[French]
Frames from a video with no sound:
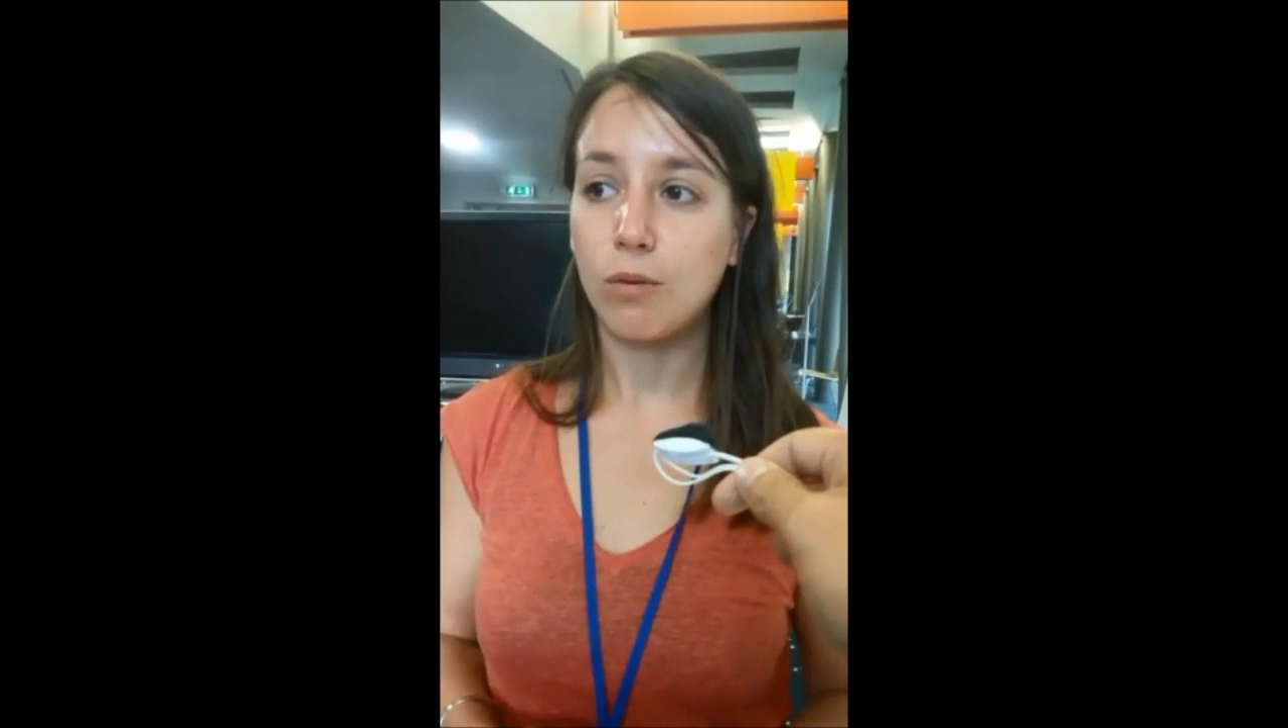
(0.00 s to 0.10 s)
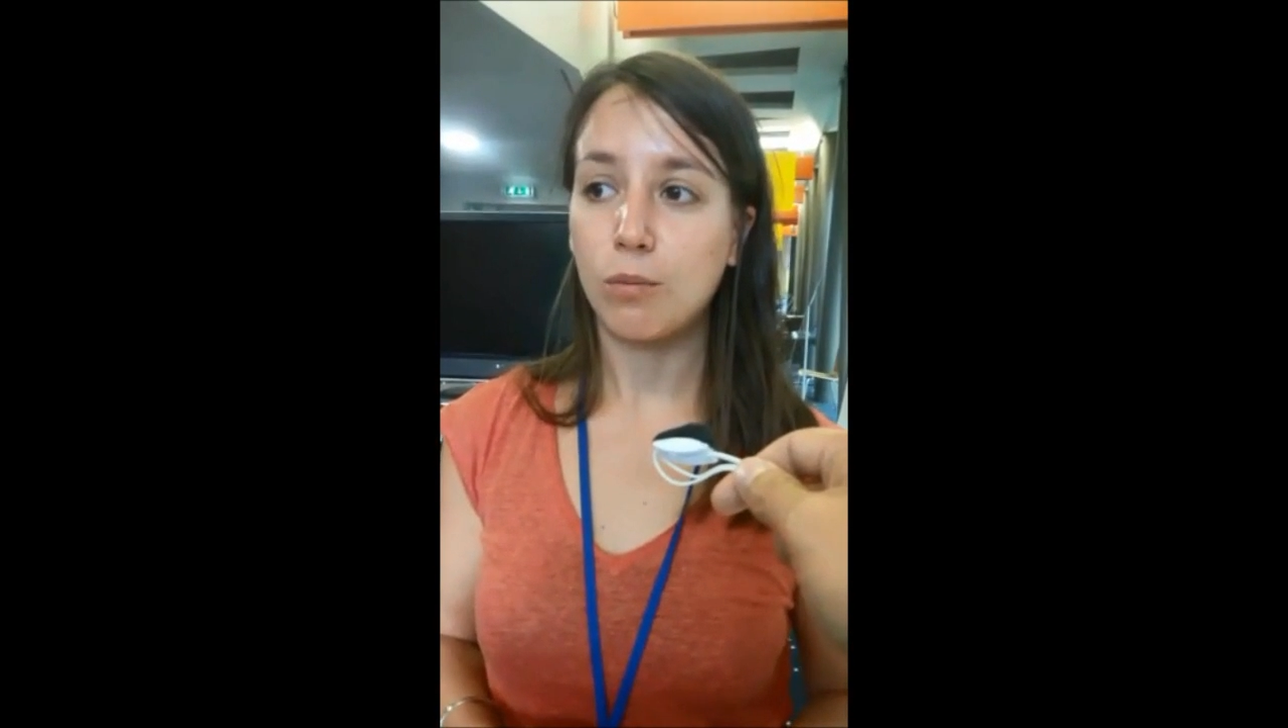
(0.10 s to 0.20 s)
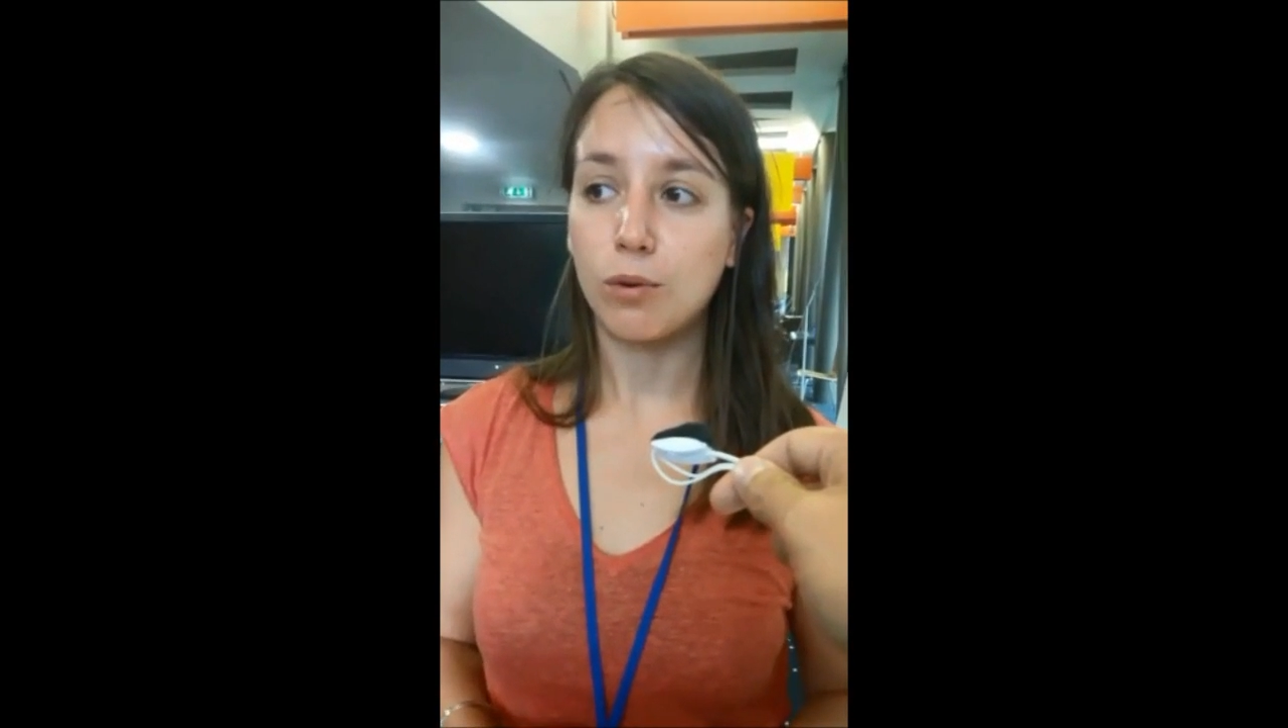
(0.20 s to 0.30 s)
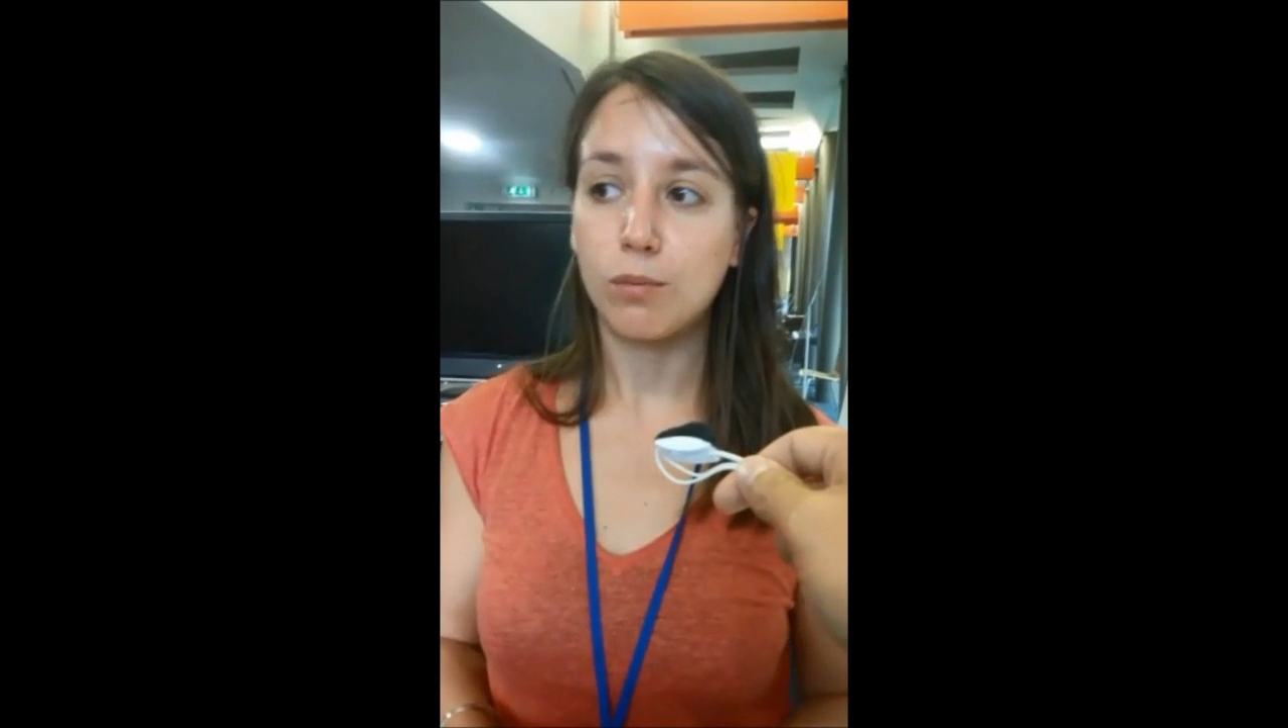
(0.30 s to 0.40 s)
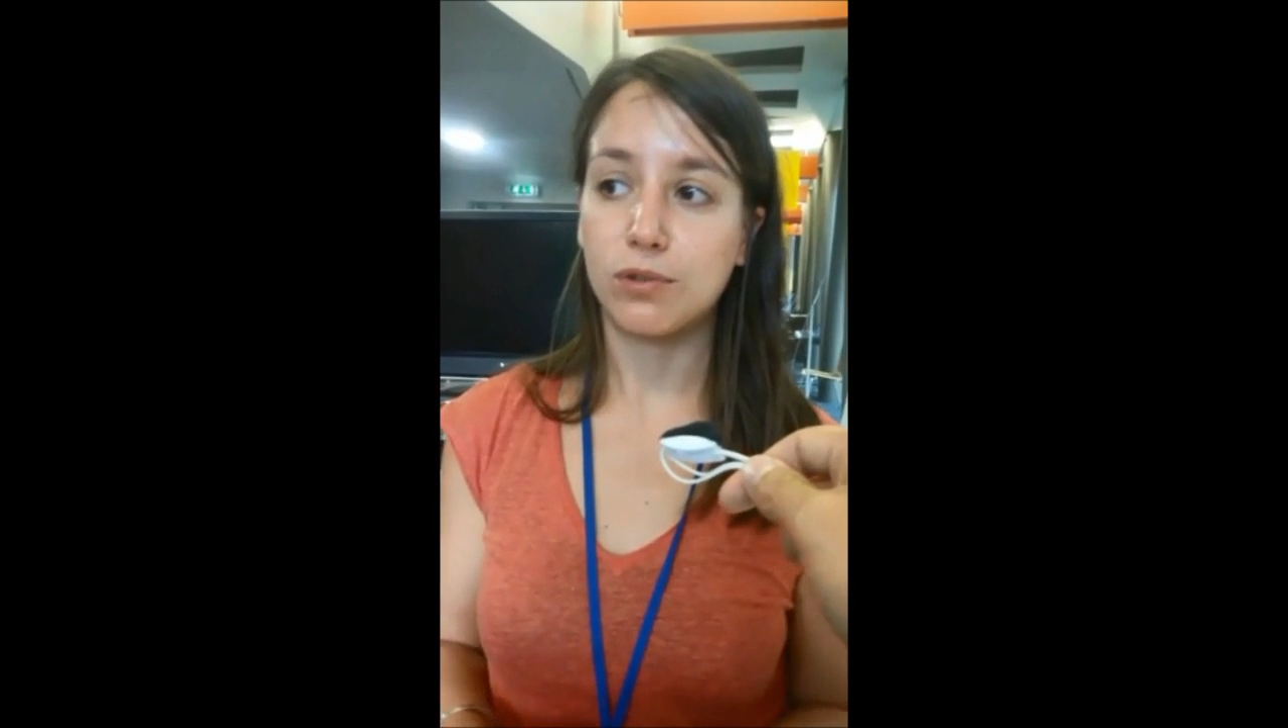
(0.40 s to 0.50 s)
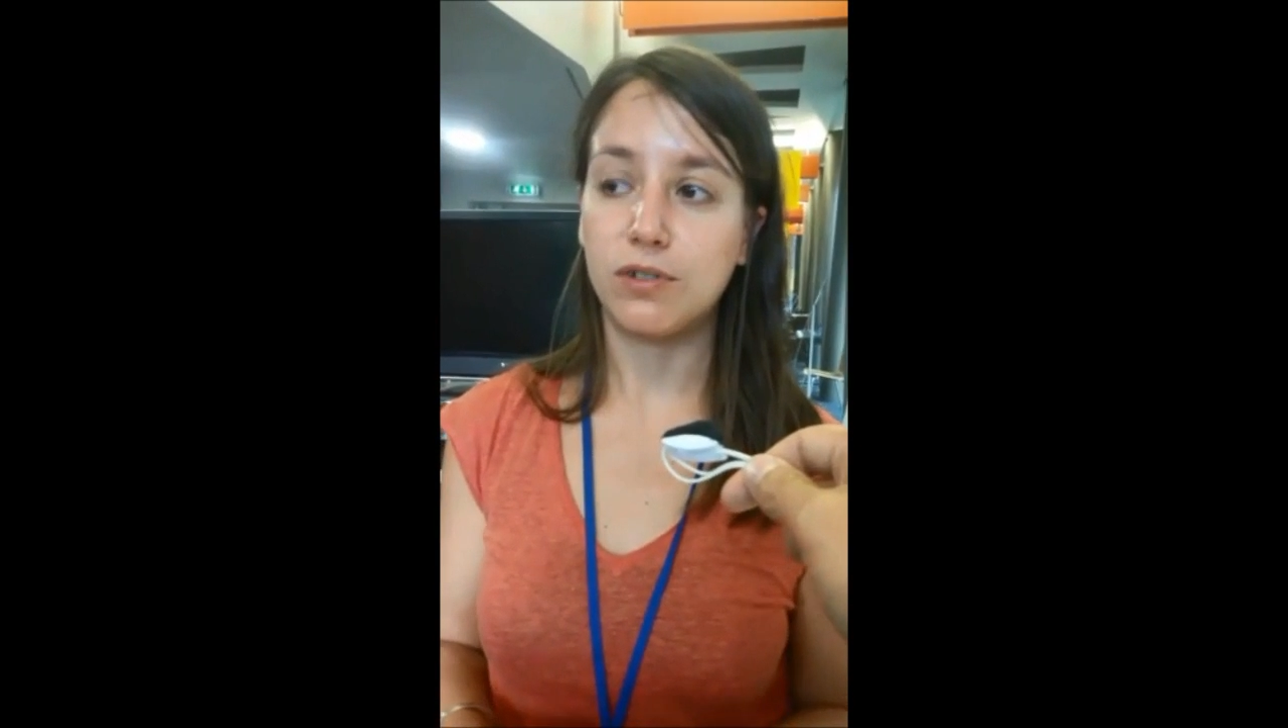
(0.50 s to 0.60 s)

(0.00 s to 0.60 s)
on propose